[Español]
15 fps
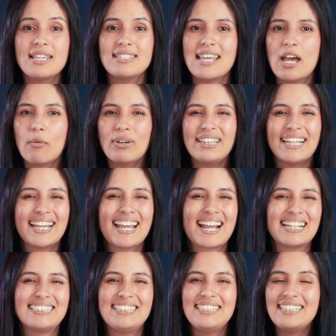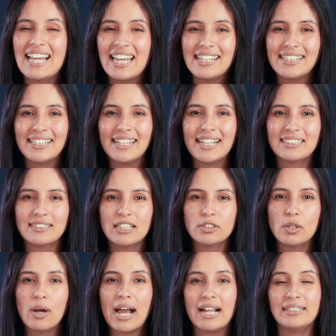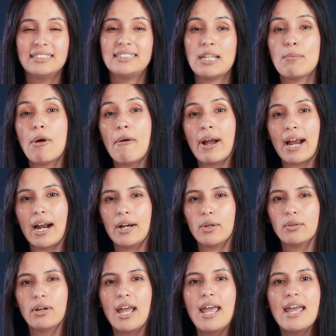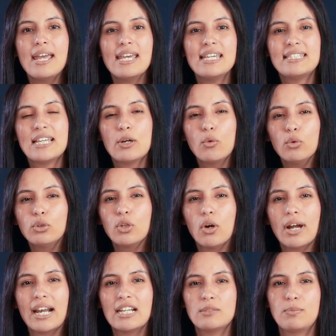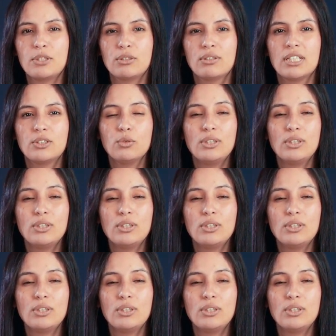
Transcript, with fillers: se da cuenta que casi nadie tiene acceso al sistema bancario. Y segundo, que las personas